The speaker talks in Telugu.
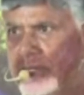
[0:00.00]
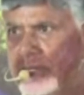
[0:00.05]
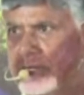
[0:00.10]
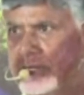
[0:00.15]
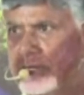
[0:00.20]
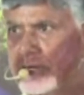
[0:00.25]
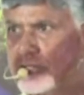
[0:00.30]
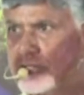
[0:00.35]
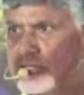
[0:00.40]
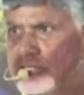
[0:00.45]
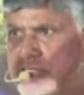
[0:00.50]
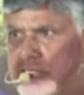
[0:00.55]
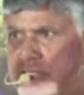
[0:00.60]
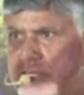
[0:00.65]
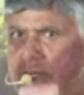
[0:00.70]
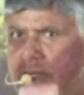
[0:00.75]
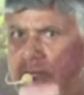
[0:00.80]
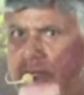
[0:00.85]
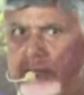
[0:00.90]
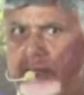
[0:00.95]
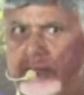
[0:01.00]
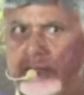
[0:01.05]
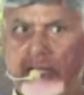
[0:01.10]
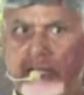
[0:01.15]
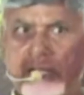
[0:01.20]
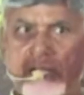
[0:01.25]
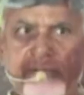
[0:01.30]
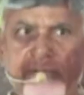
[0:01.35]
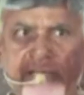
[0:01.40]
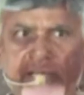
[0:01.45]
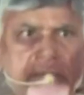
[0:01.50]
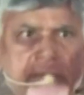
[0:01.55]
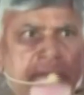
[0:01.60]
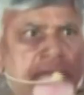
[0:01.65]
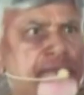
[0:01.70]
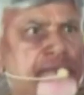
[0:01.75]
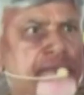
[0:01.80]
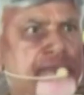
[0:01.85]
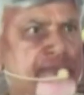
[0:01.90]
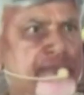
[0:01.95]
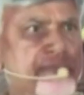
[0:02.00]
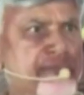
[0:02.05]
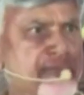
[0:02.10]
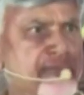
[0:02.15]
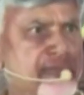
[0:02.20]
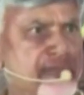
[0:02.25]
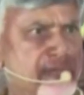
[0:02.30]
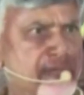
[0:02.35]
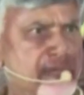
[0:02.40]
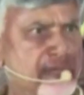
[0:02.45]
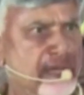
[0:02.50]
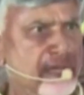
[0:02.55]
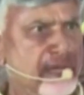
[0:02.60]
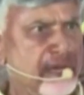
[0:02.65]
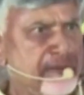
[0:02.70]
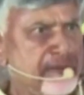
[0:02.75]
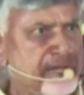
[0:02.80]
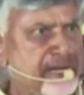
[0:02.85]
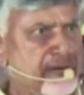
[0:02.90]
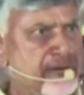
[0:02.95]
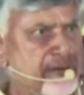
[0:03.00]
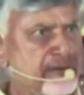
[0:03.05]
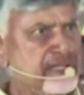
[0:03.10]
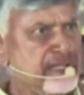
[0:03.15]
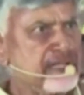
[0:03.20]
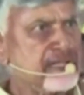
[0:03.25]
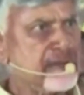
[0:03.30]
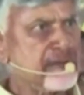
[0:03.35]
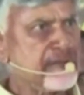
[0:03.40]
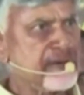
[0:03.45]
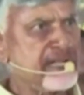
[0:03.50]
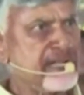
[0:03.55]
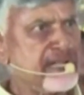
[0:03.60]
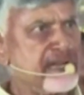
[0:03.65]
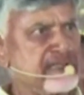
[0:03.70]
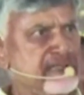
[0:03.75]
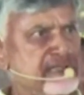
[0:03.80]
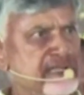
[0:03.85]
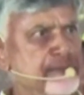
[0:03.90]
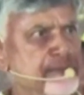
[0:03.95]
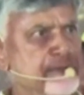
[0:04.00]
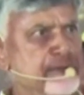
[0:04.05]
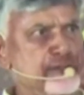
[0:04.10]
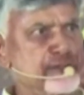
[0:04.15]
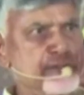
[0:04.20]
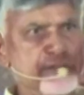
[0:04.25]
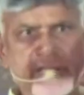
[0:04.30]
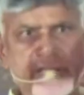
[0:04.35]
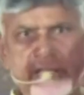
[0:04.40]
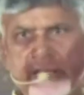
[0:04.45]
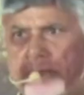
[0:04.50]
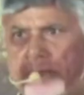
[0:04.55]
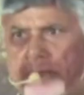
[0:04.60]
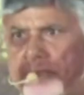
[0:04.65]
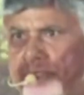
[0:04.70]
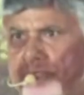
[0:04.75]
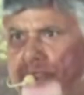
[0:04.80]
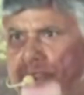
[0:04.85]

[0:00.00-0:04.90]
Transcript: ఇక్కడొచ్చే ఆదాయమే ఈ అమరావతి నిర్మాణానికి సరిపోతుంది